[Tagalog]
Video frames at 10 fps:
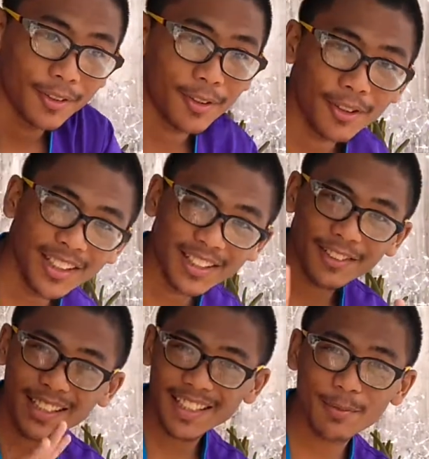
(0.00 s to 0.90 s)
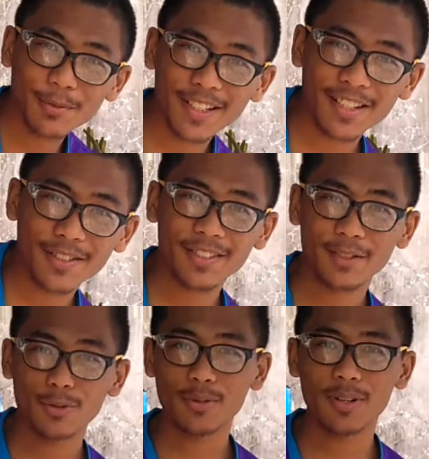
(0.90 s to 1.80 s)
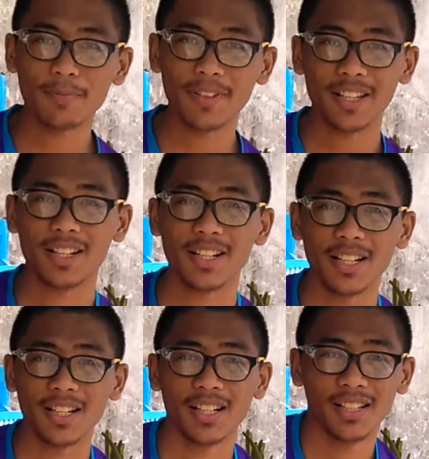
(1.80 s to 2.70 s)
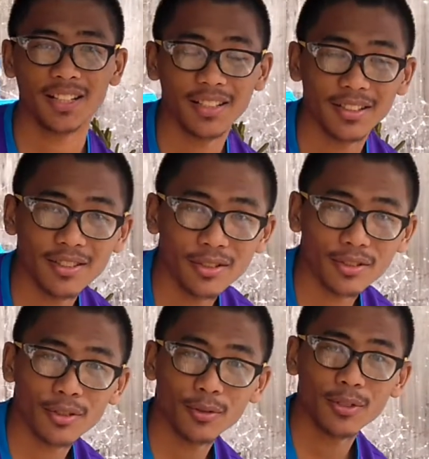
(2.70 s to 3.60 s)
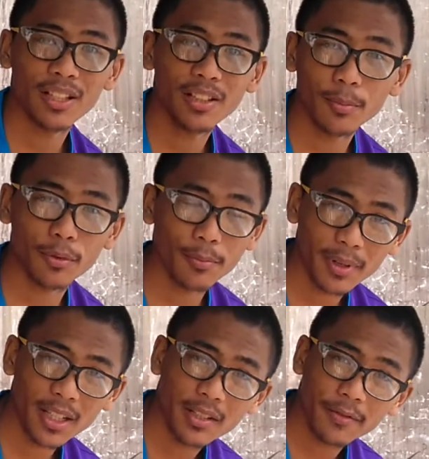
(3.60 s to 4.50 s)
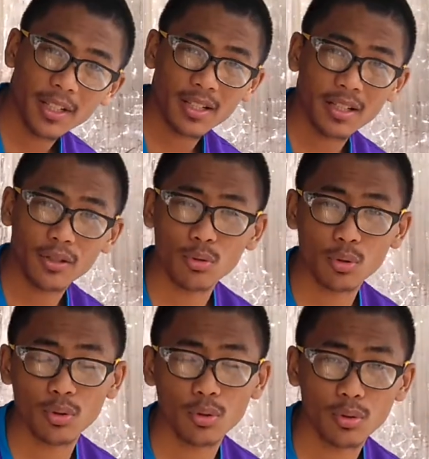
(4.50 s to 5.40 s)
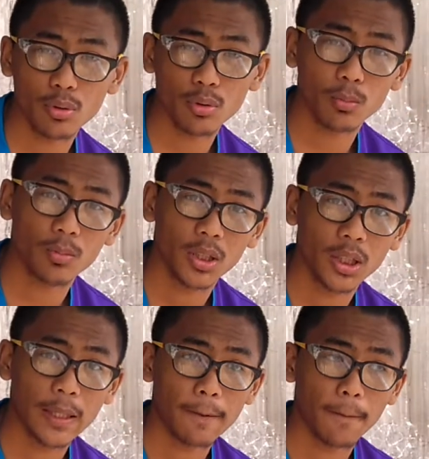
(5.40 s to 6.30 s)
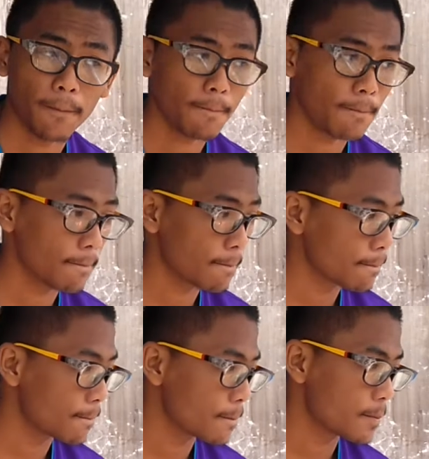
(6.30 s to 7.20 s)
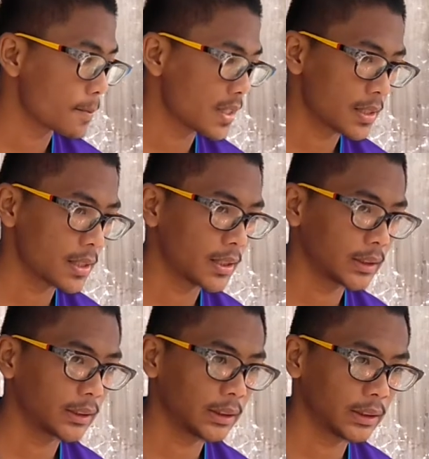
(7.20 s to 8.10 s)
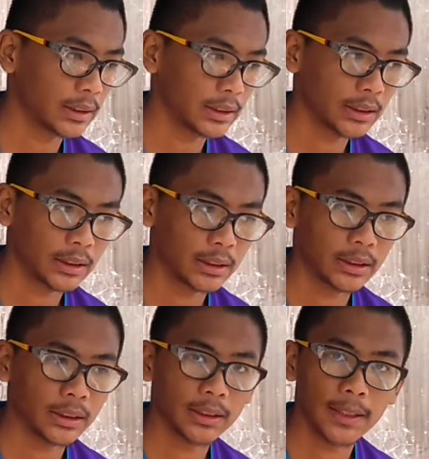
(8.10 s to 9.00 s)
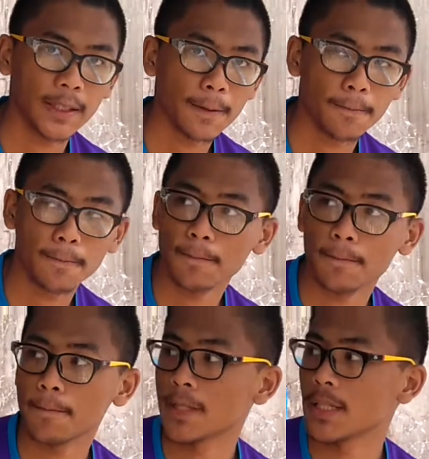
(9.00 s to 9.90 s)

Wala, wala na po kasi yung nakukuha ng pera. No? So wala na pong benefits sa YouTube. Alis ka na nga dyan at i-build mo muna audience mo. Tanga-tanga.